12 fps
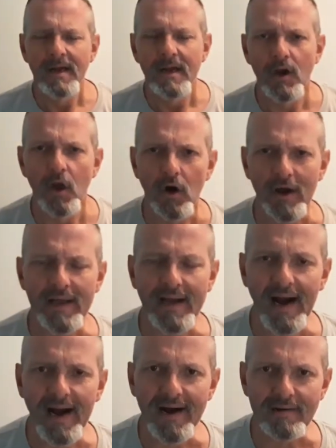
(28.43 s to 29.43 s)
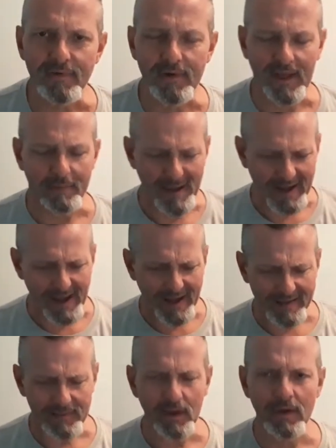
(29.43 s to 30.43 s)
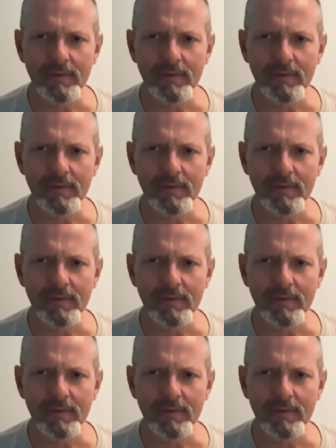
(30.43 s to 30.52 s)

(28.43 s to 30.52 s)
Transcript: L'heure est grave, camarades